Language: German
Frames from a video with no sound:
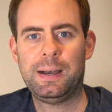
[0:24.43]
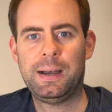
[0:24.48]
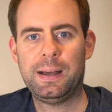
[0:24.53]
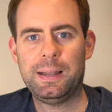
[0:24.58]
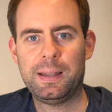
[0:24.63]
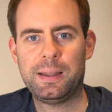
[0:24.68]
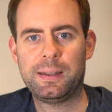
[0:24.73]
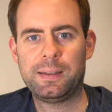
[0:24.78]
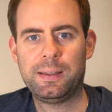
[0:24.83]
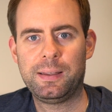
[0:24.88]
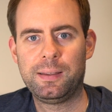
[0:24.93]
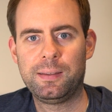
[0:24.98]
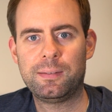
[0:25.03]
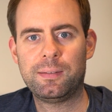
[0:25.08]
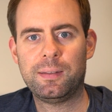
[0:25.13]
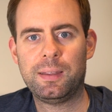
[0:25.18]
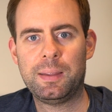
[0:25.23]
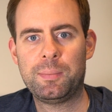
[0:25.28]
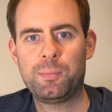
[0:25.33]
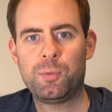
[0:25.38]

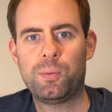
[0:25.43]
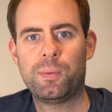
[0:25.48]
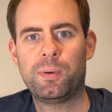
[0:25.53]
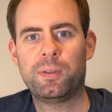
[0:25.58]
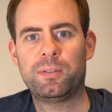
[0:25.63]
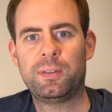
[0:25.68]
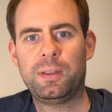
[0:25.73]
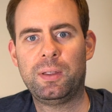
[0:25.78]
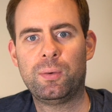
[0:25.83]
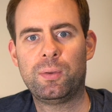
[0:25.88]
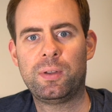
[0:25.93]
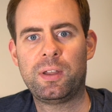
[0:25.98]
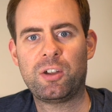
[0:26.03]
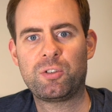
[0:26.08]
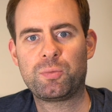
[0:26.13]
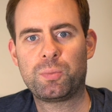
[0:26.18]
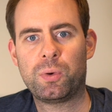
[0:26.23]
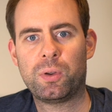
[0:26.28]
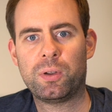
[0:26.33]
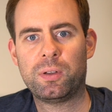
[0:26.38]
allerdings eben über
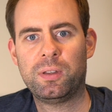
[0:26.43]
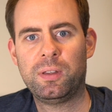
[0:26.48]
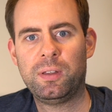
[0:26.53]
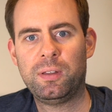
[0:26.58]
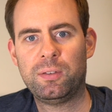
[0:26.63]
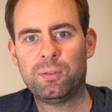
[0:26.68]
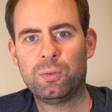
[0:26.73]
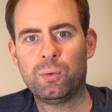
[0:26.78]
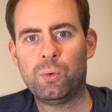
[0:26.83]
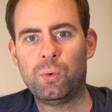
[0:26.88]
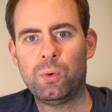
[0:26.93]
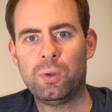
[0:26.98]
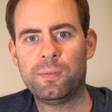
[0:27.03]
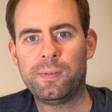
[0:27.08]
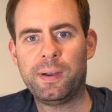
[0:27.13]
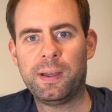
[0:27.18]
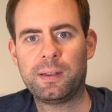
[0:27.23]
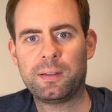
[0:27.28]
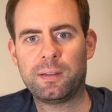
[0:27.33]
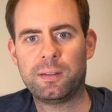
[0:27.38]
SEO-Dashboard nicht so
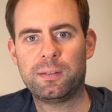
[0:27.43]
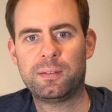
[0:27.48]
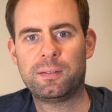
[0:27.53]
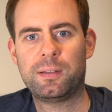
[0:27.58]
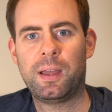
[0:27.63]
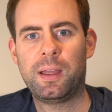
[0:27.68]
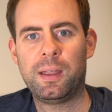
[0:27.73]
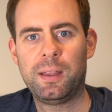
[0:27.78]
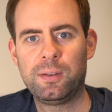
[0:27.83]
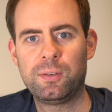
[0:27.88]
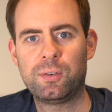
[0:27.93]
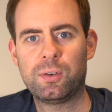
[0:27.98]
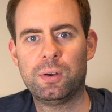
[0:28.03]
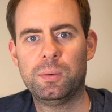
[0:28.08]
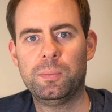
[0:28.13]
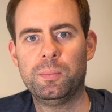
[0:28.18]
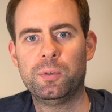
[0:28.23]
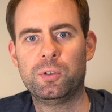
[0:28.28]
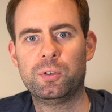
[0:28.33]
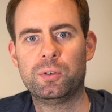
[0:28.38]
ohne weiteres dahin
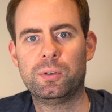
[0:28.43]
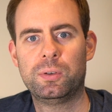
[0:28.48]
kommt.